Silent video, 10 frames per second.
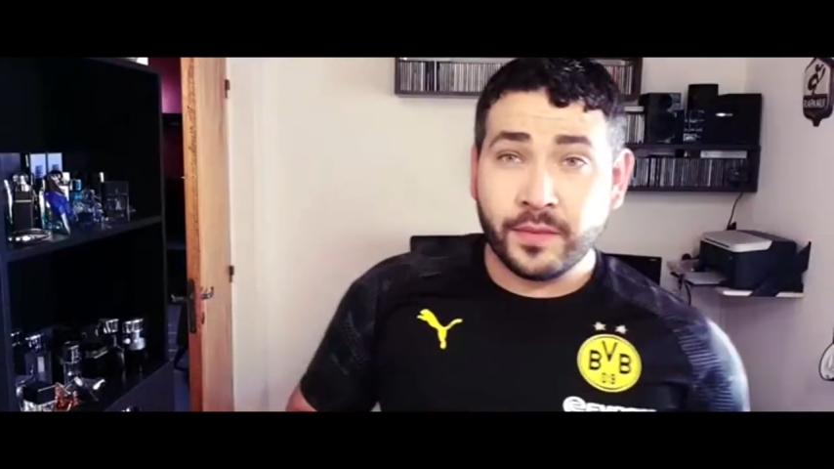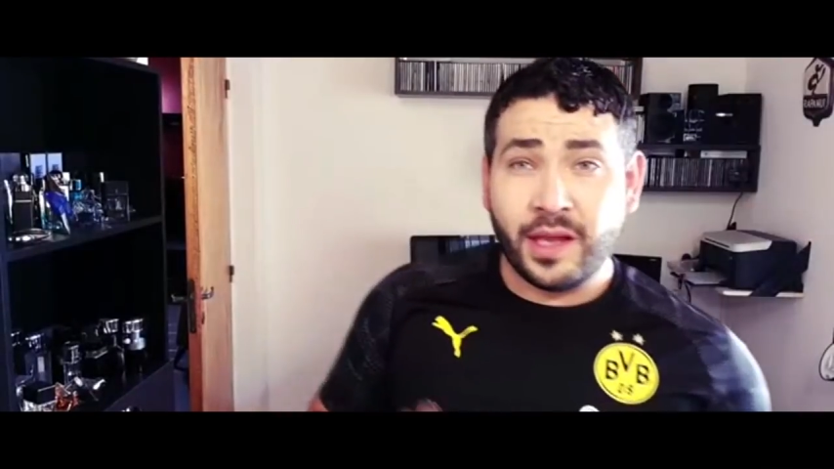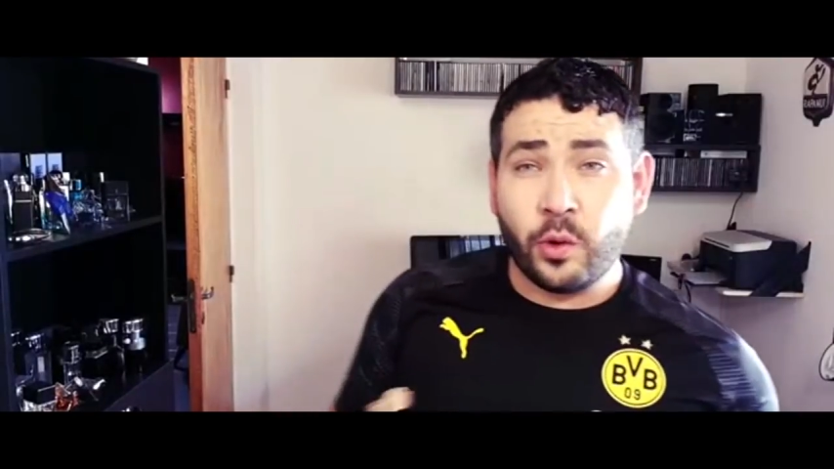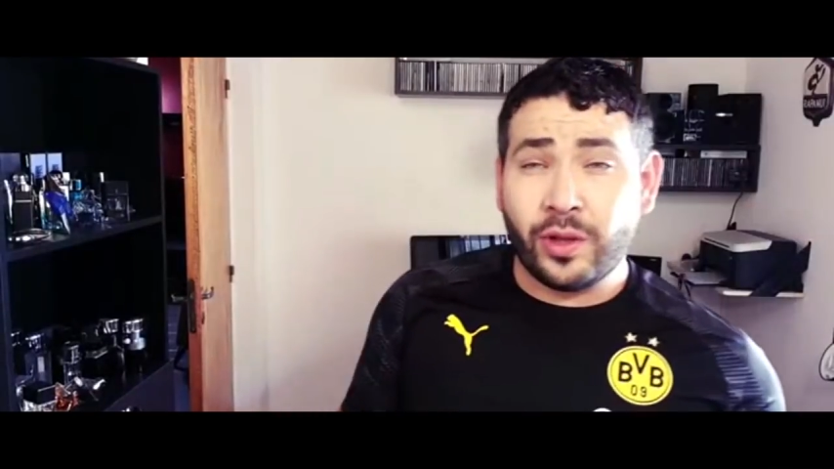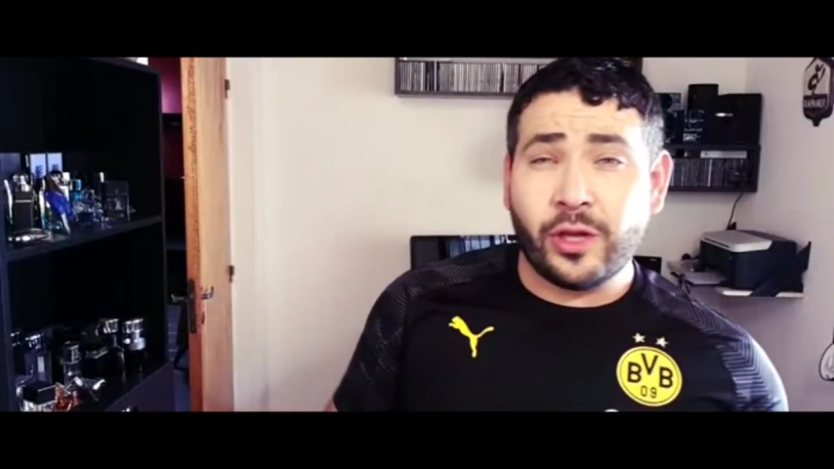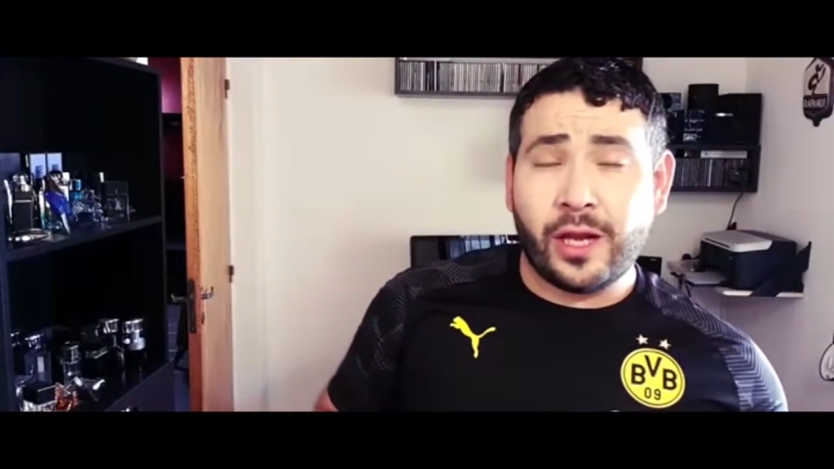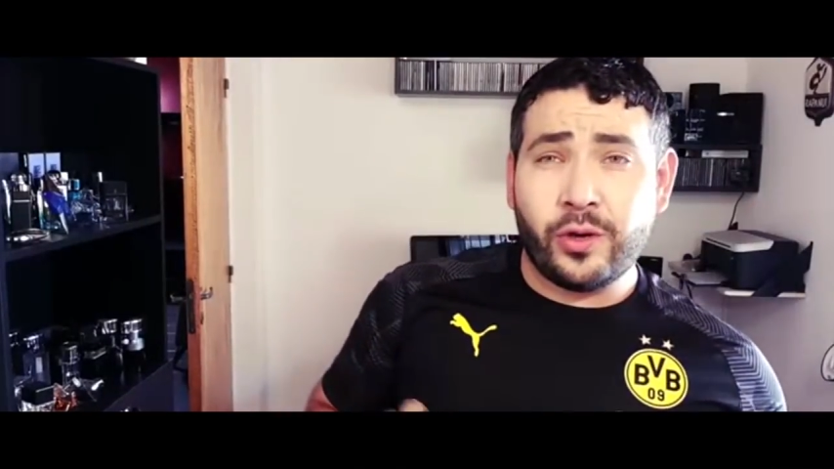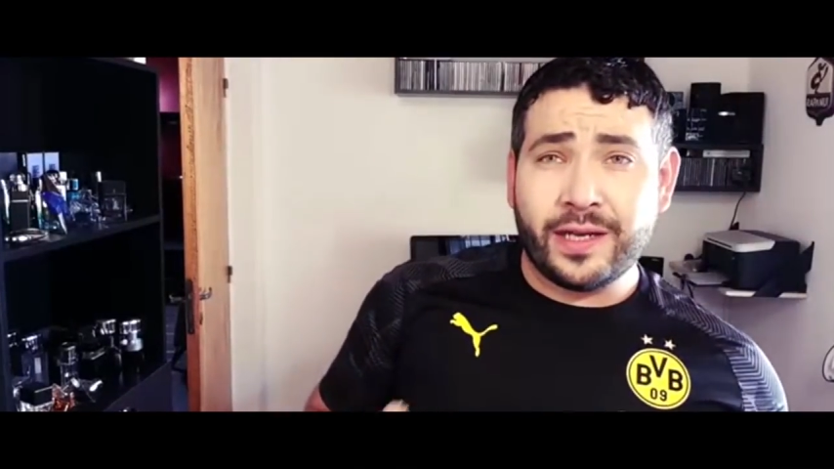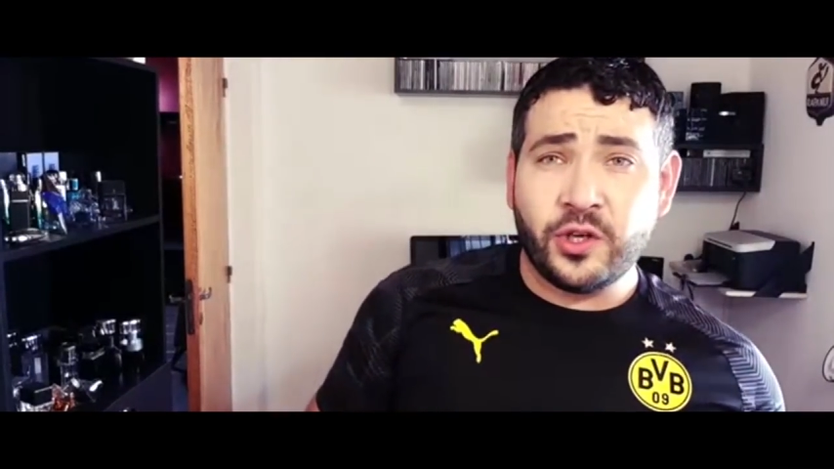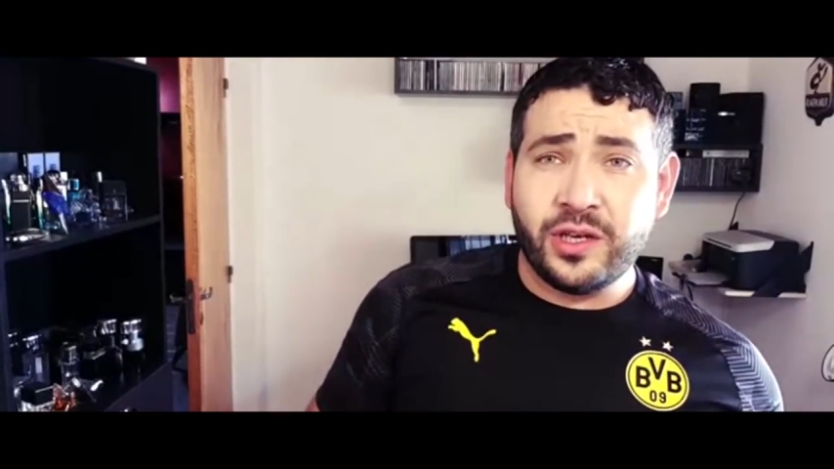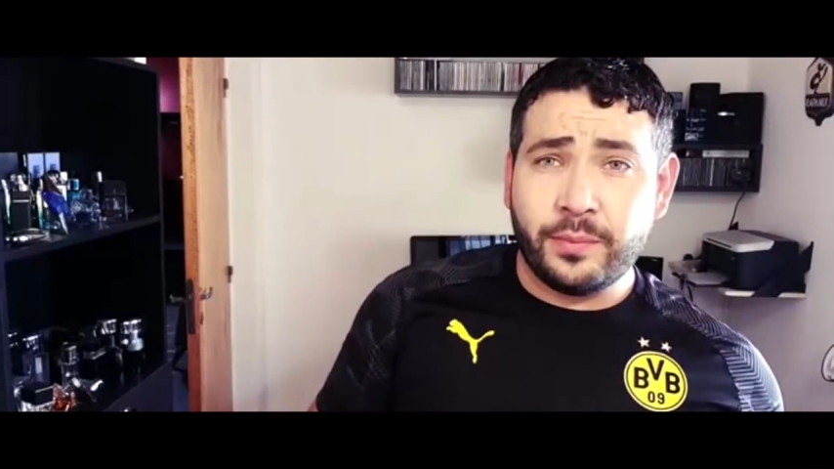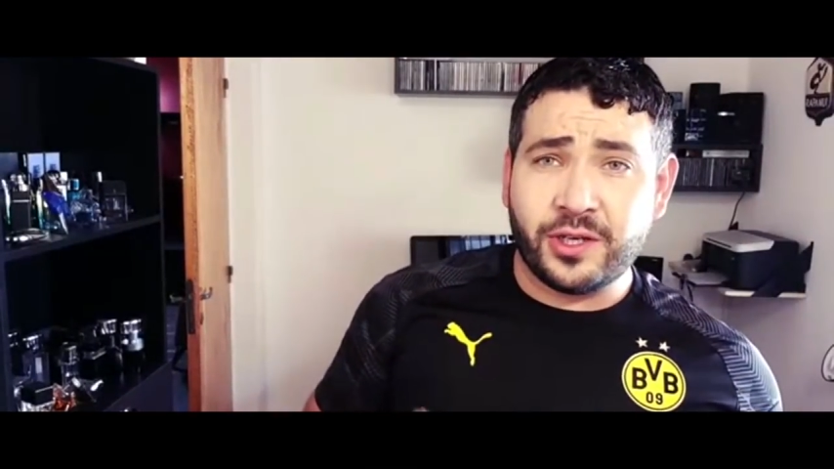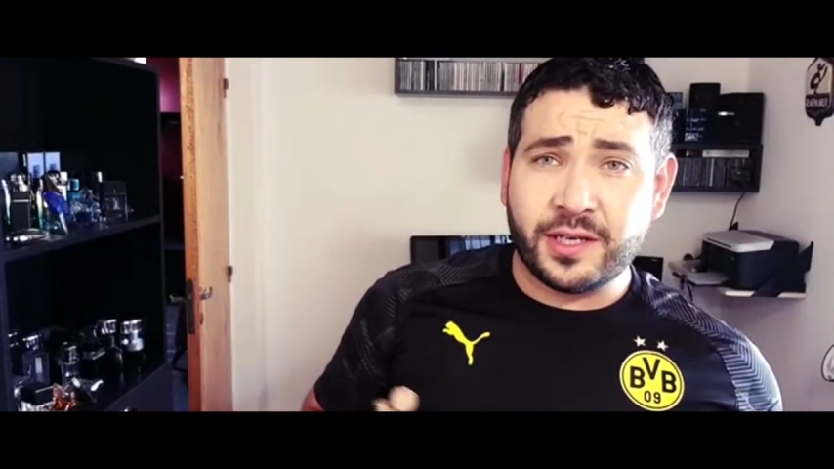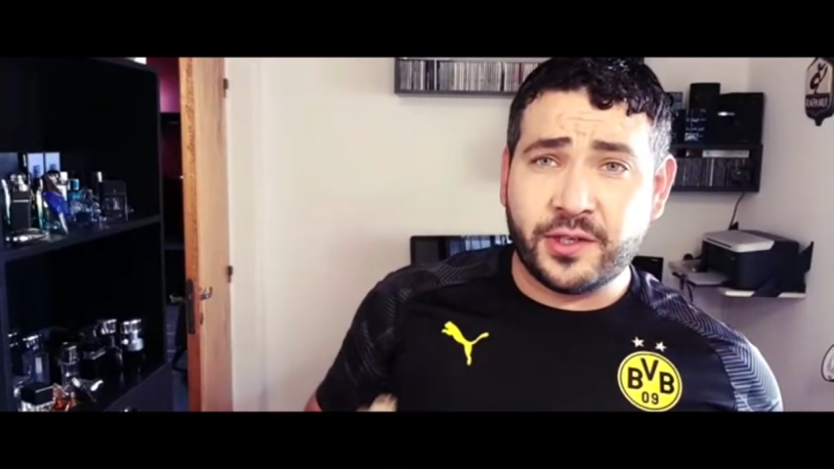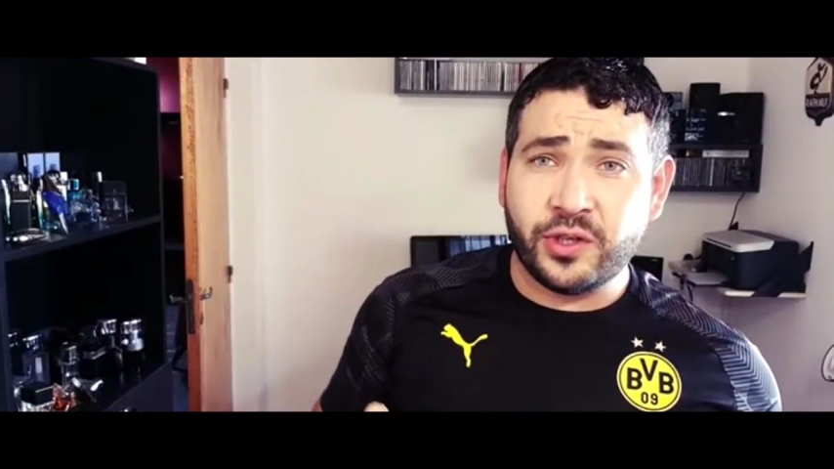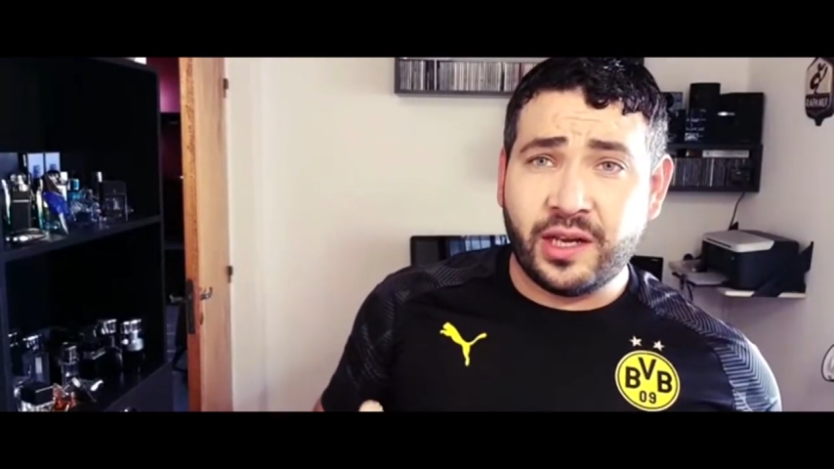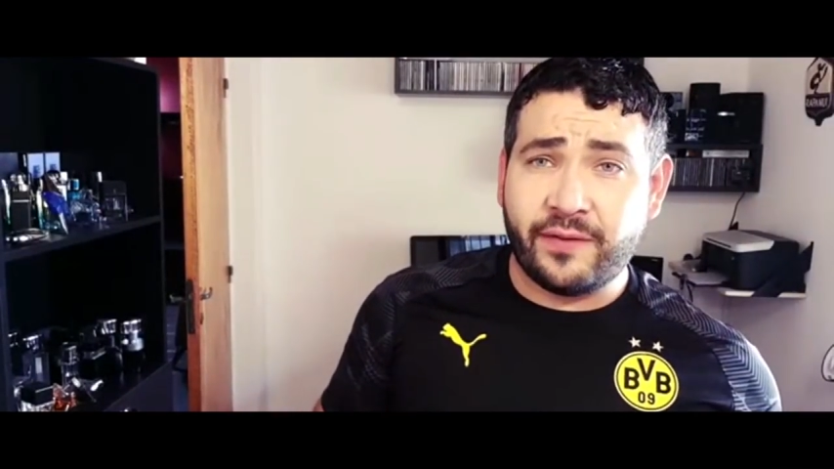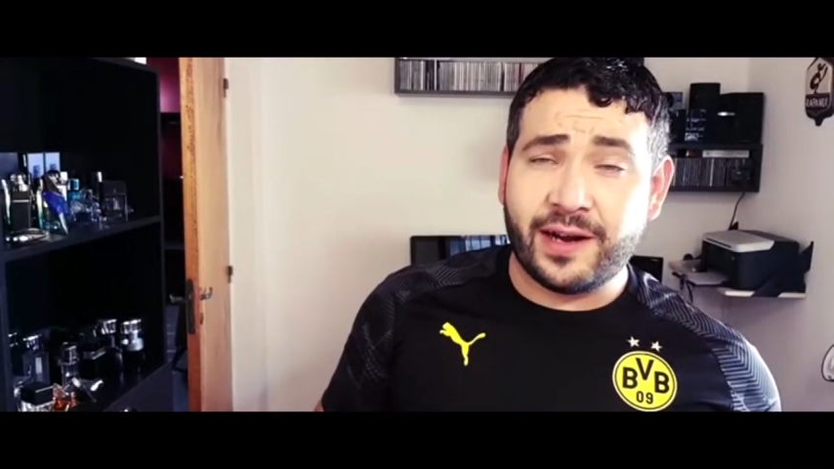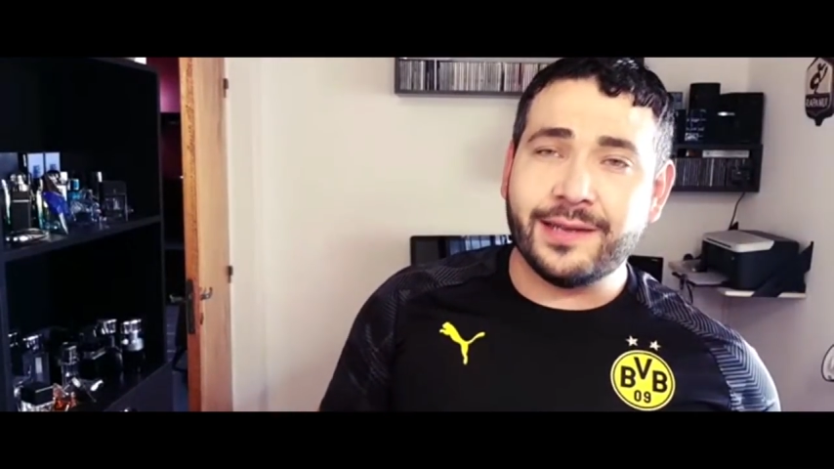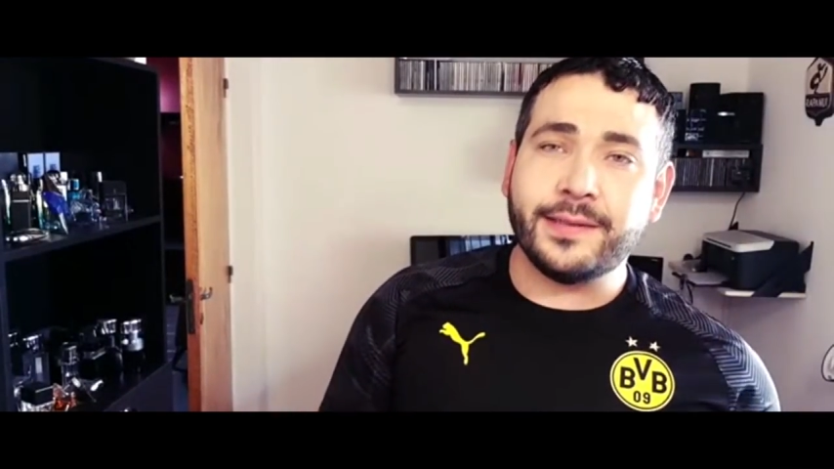En cuanto a la duración y proyección de la
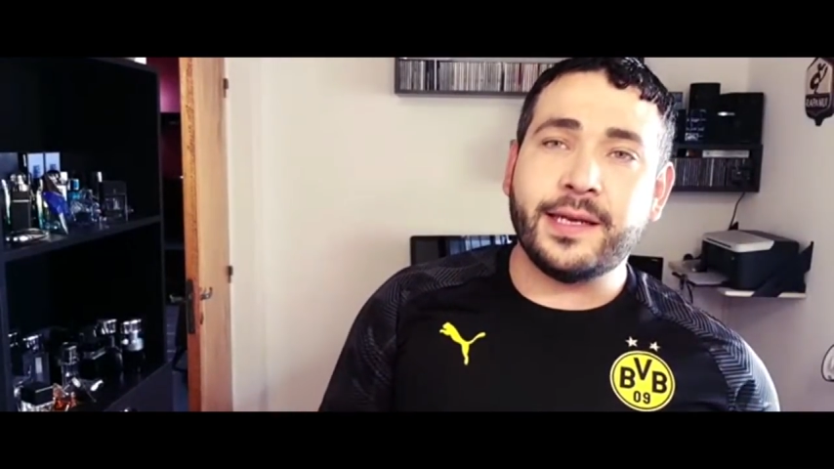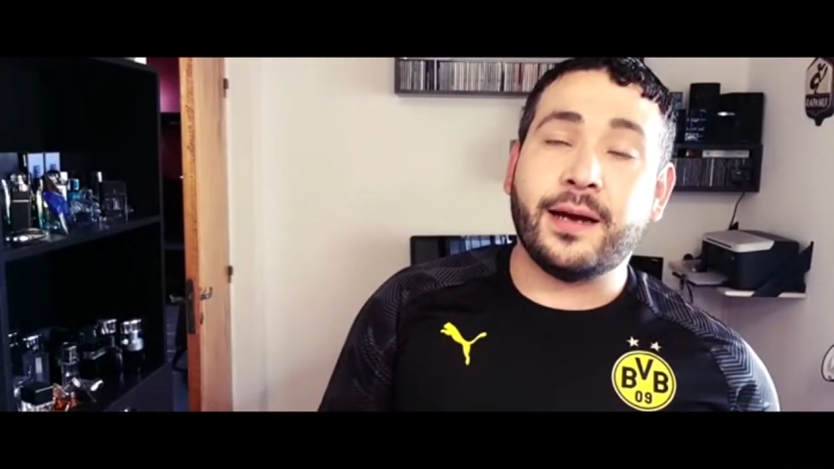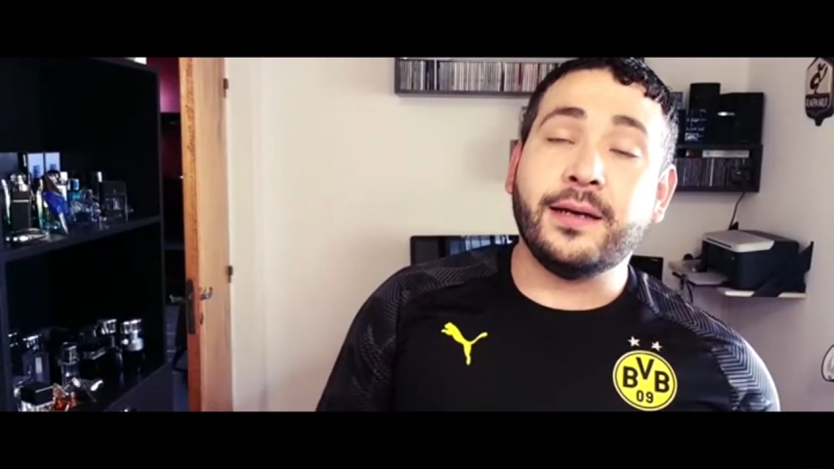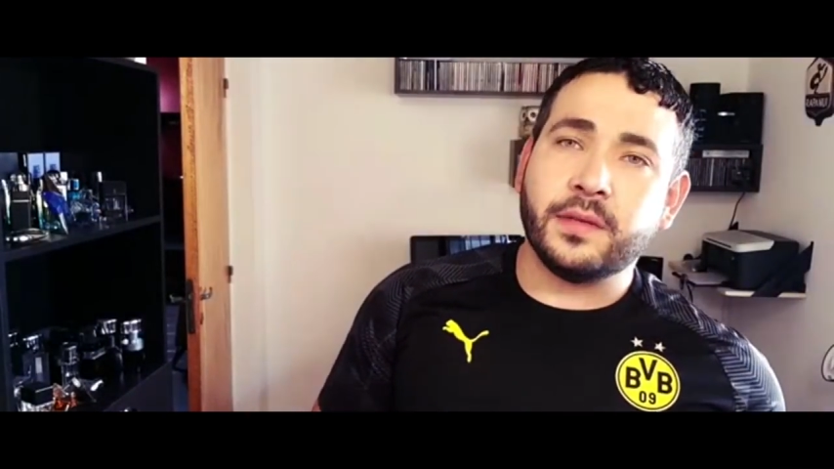fragancia,